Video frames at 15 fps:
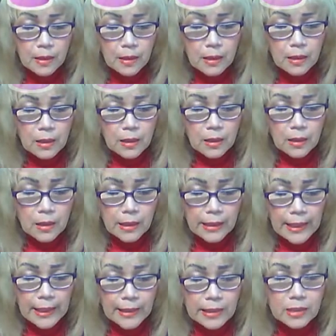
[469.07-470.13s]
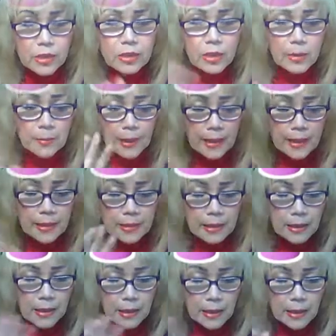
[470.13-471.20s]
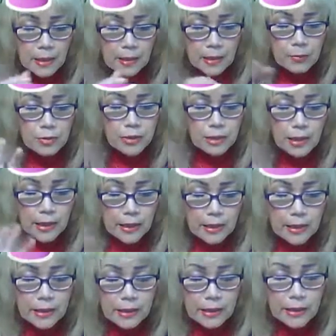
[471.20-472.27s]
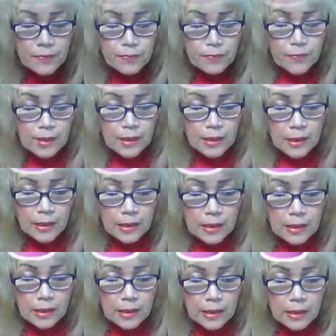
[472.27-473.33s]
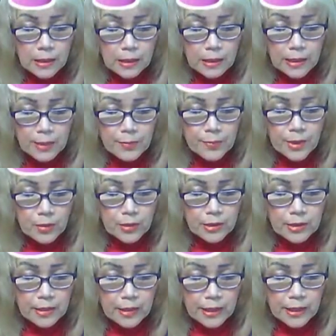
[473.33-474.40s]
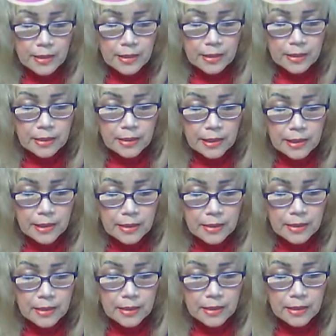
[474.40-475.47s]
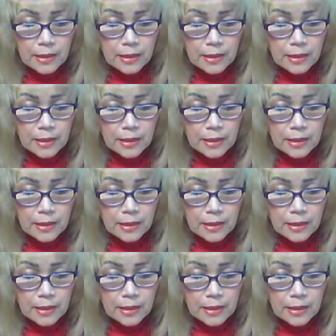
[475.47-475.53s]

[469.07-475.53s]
uh, kay Alex Thomas, uh, kamusta kay, uh, kay Amy Ortez, Grace,